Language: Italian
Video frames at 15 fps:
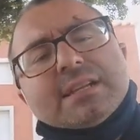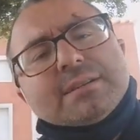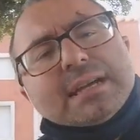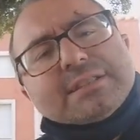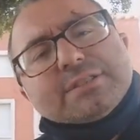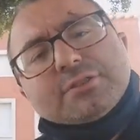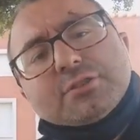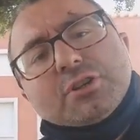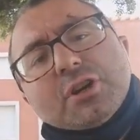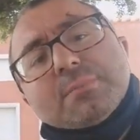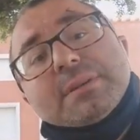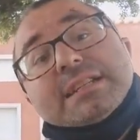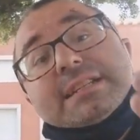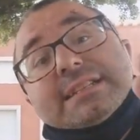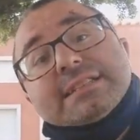Ma
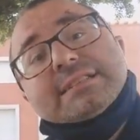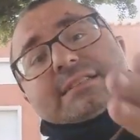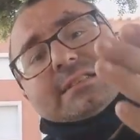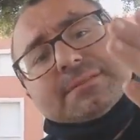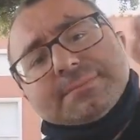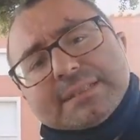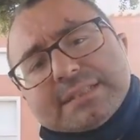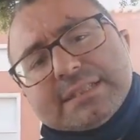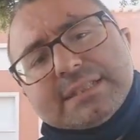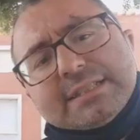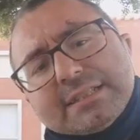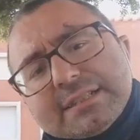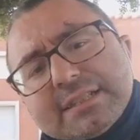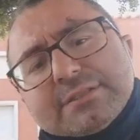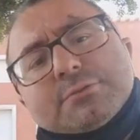siccome chiste
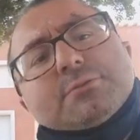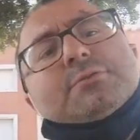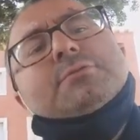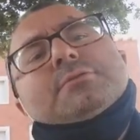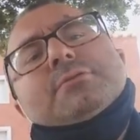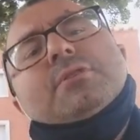fatiche tu